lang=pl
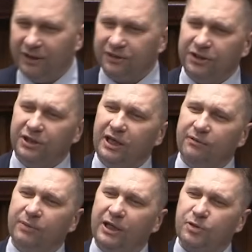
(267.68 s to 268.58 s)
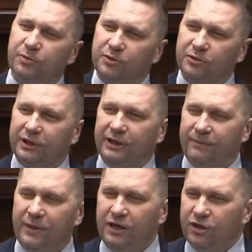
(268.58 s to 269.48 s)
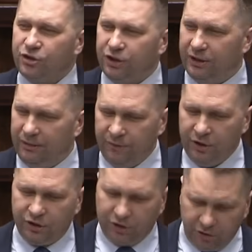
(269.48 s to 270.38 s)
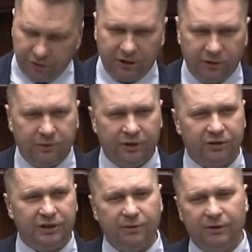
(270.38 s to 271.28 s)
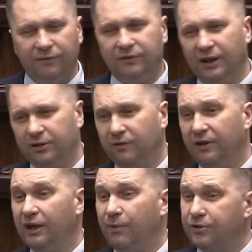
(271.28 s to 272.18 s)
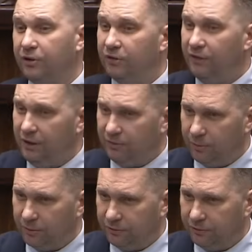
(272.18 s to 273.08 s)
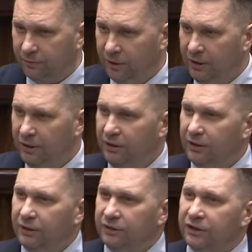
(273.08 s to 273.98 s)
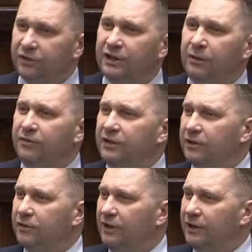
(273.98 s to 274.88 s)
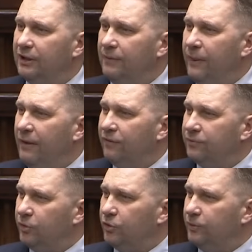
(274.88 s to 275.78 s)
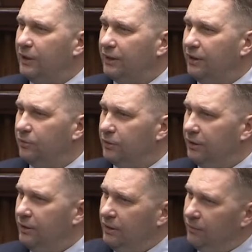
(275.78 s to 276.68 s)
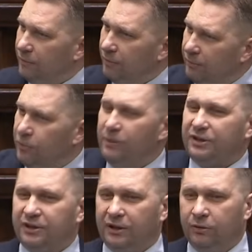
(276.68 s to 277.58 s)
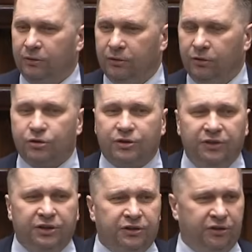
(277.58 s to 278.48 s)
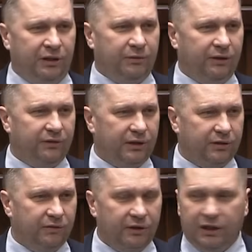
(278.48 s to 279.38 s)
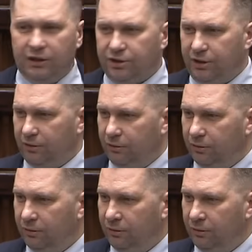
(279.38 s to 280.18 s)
Chcecie badać po drugie, czy środki, które zostały wydatkowane na przygotowanie wyborów, nie zostały wydatkowane w sposób taki, który był bez celu. No oczywiście, że zostały tak wydatkowane, ale dlaczego?